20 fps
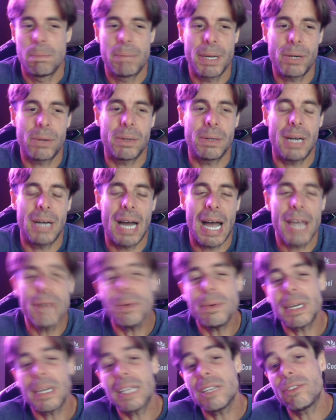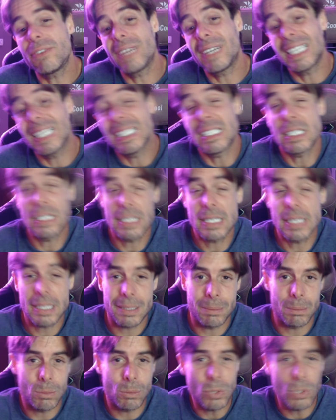Pero hay una
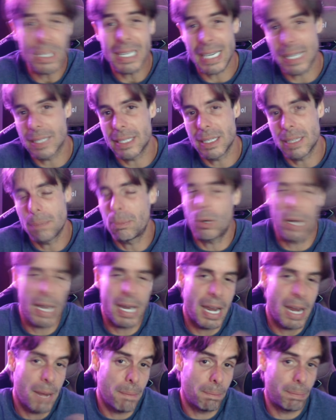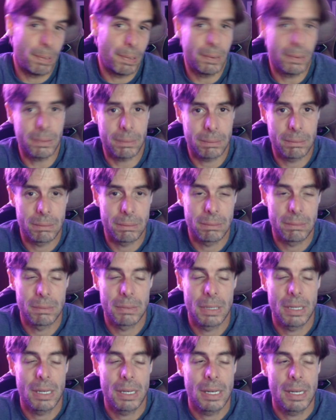diferencia muy grande, por ejemplo,
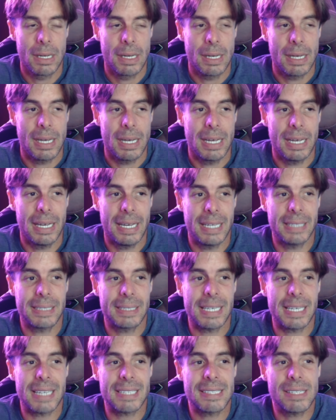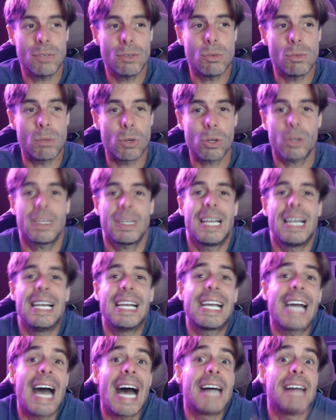entre hacer humor
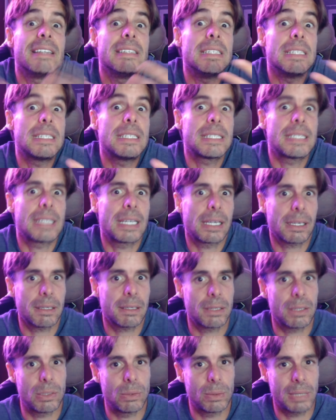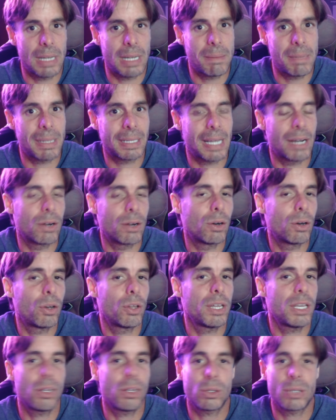del cáncer, de un tema tan
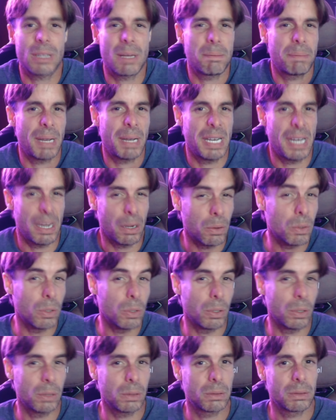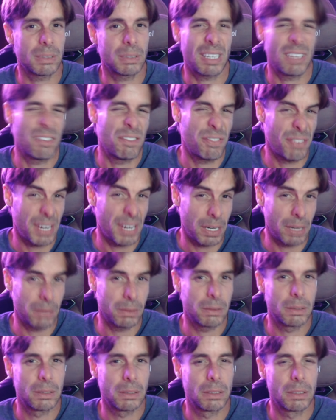jodido, tan peliagudo, tan
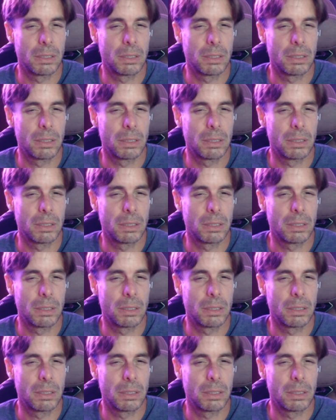feo,